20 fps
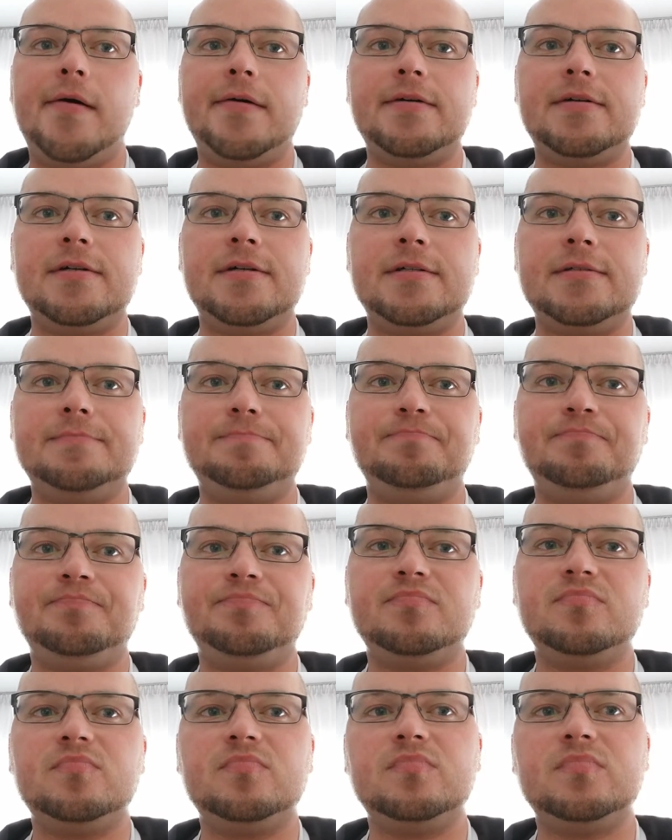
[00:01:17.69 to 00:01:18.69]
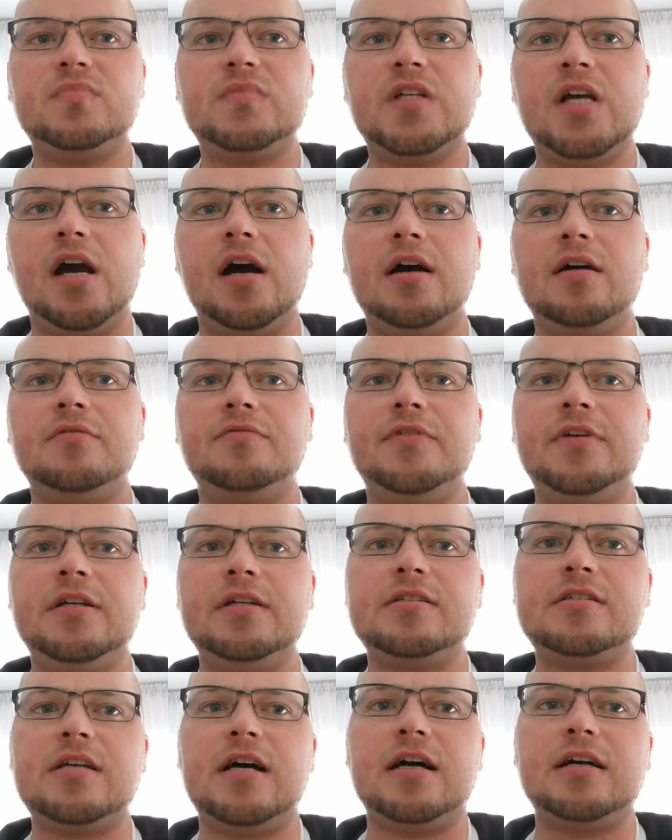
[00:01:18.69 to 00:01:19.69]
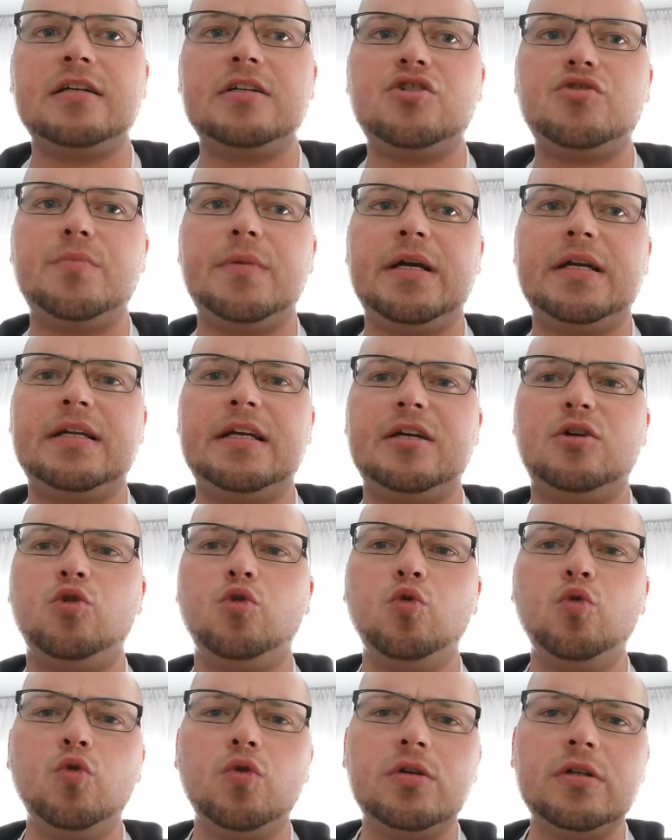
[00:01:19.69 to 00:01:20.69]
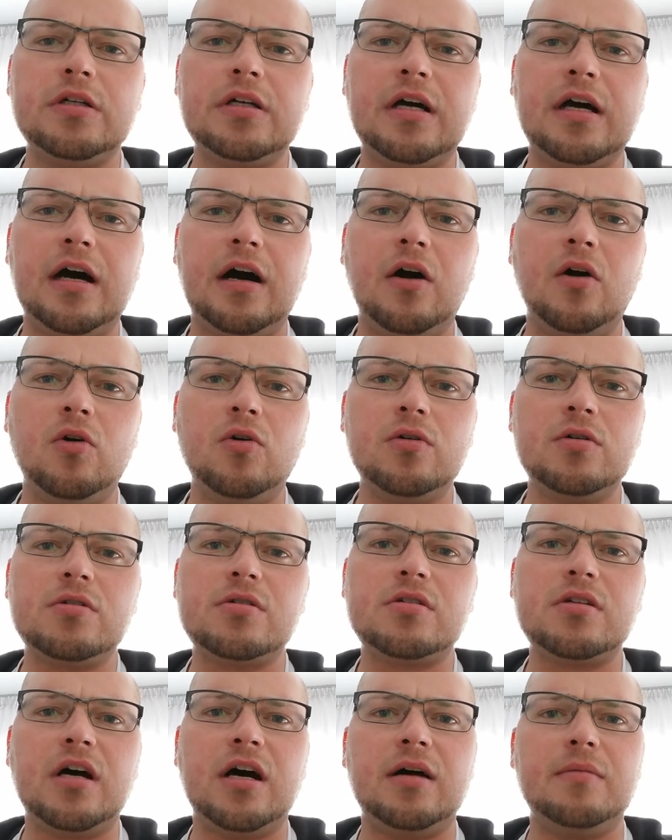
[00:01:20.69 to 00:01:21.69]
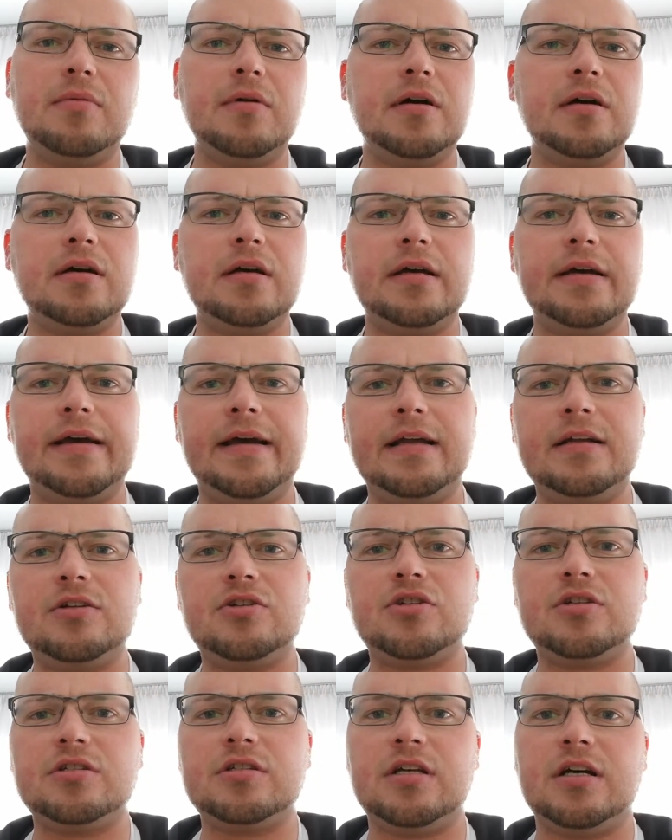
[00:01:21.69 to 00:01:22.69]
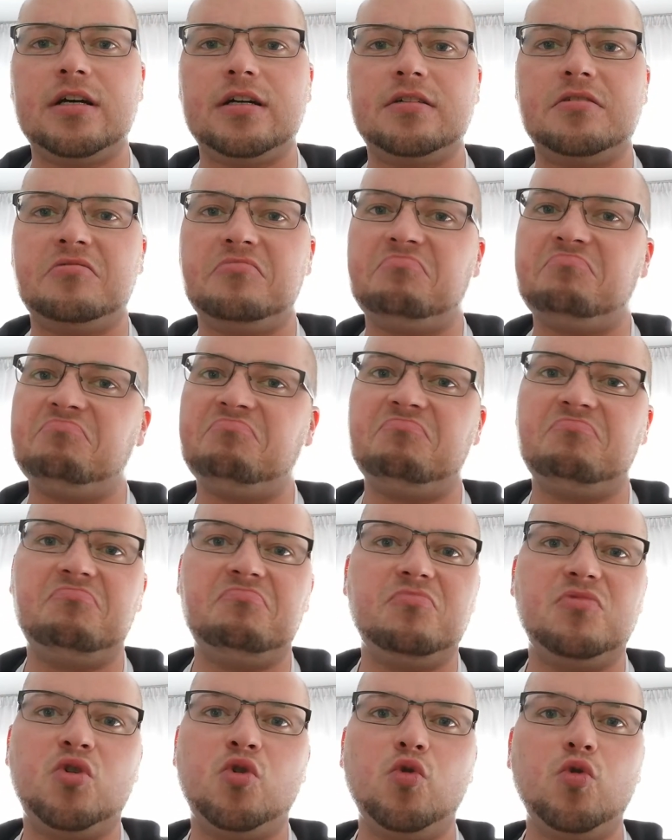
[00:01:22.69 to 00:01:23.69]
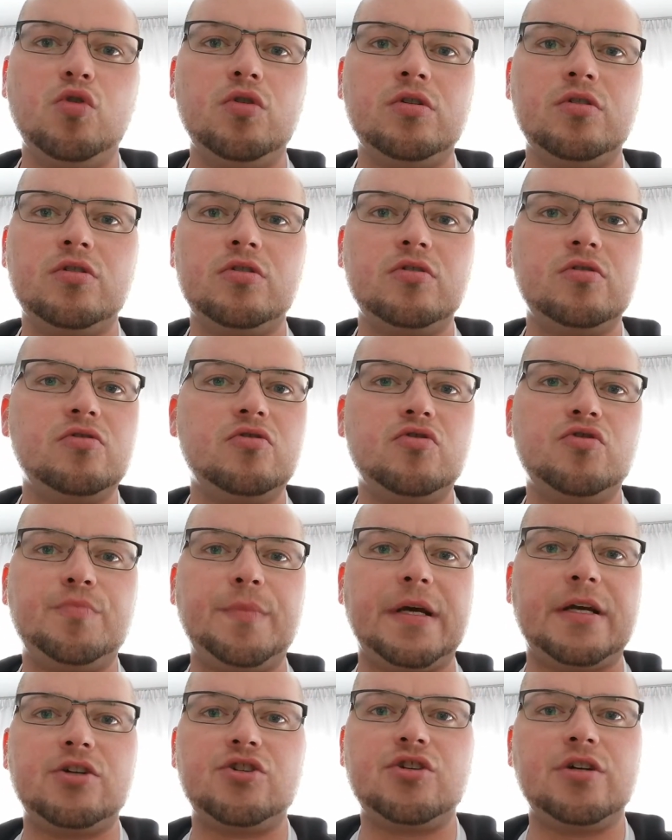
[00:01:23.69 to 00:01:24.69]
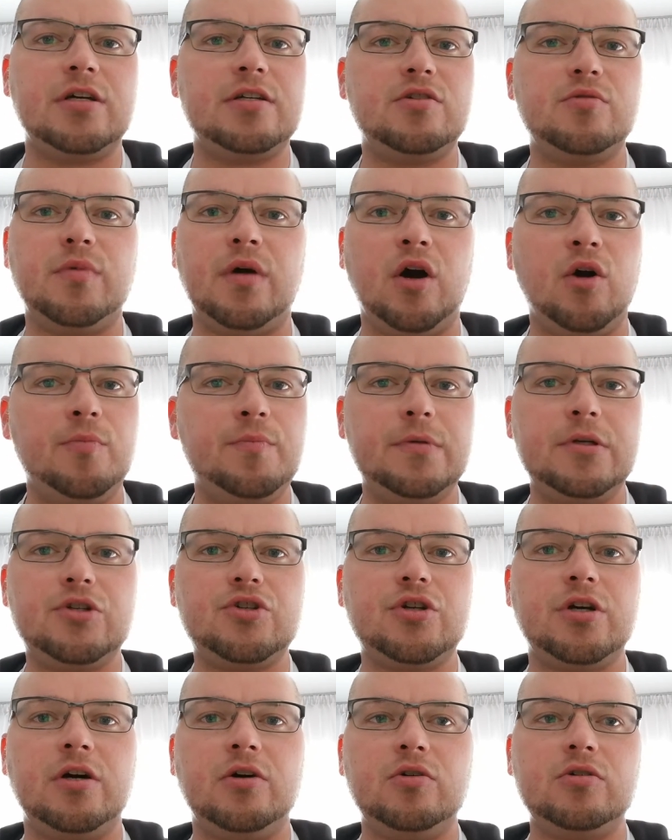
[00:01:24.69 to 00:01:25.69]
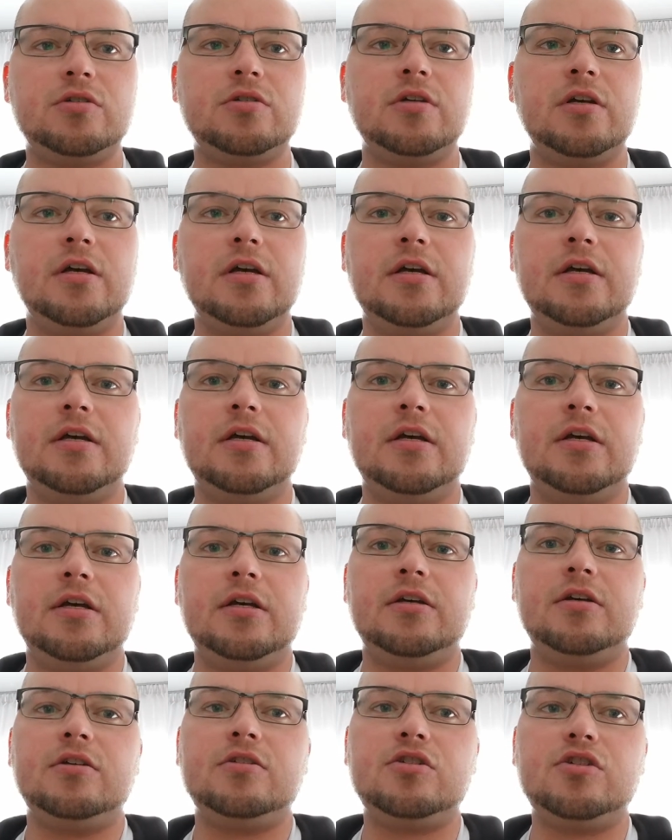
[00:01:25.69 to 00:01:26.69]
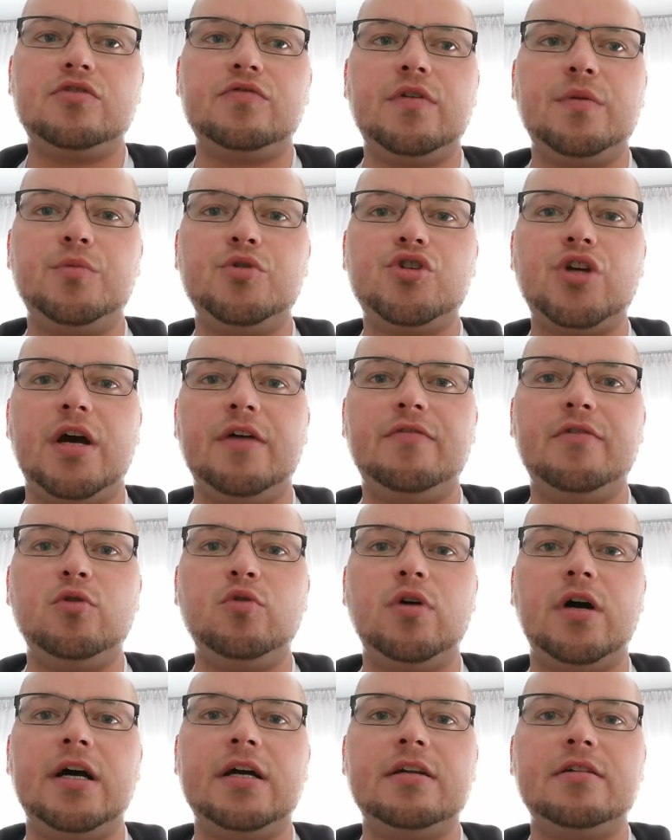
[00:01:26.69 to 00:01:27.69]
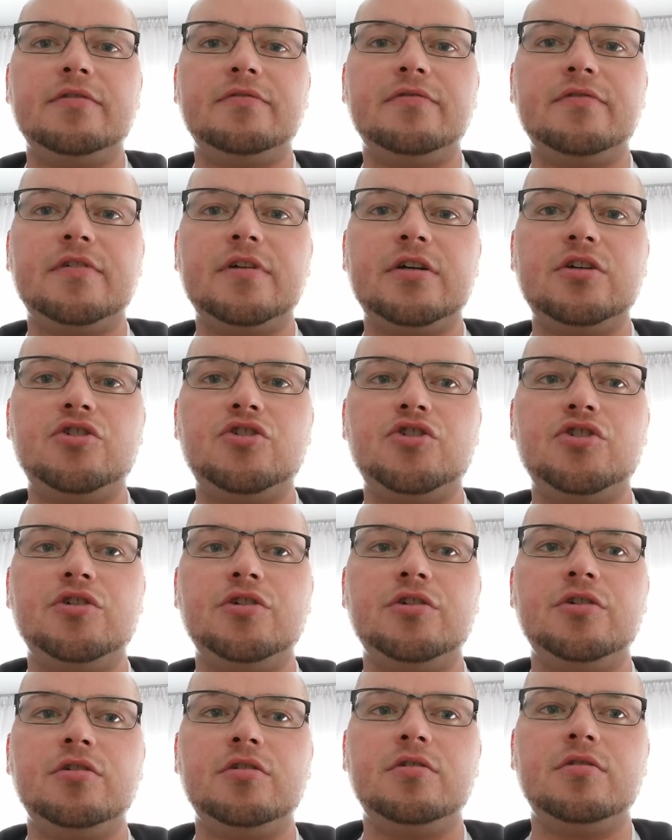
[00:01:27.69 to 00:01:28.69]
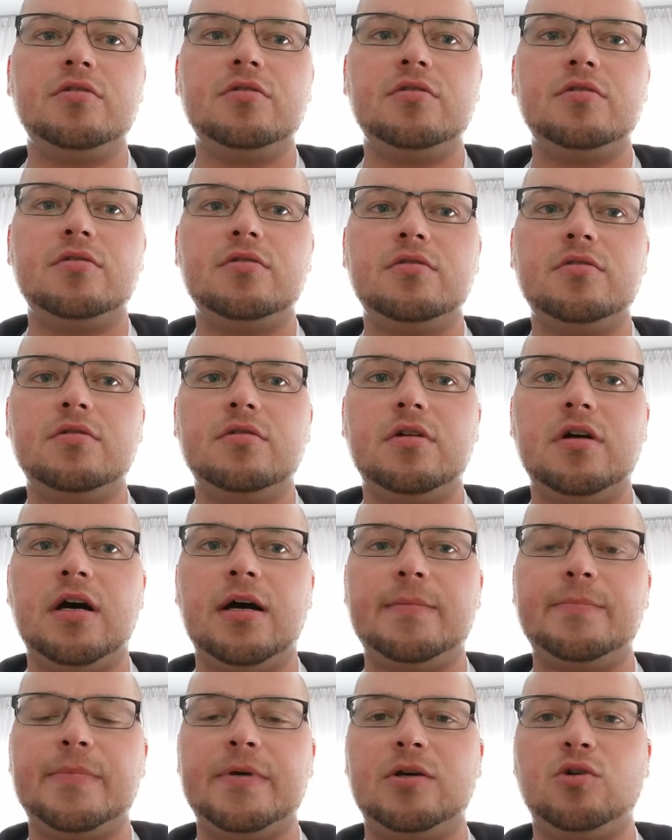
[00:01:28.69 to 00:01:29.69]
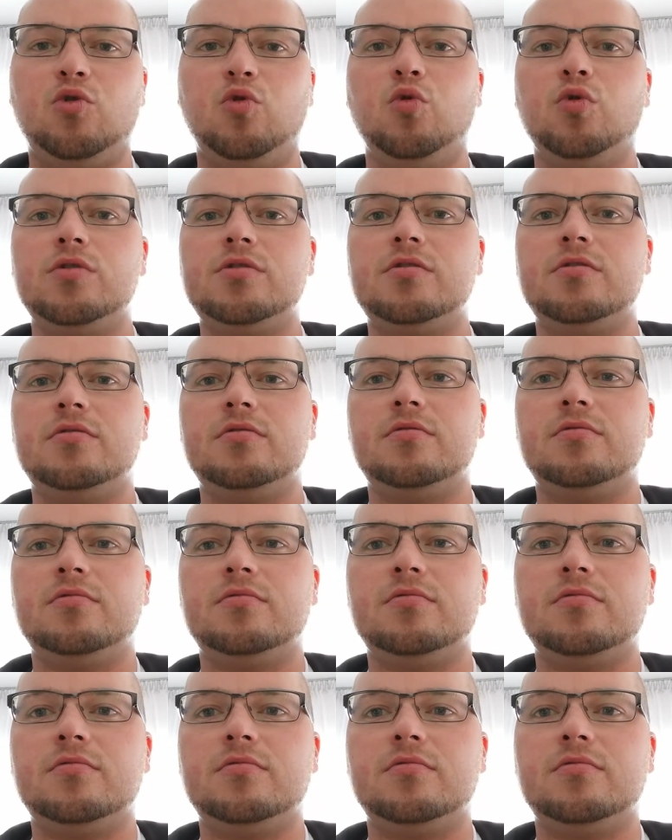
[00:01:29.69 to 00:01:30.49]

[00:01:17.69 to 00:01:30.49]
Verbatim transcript: Ähm, ja, viele sagen, ich schmecke den Kuchen raus, aber ehrlich gesagt, Kuchen schmecke ich da jetzt überhaupt nicht raus. Es ist für mich einfach nur eine frische Aprikosenmarmelade.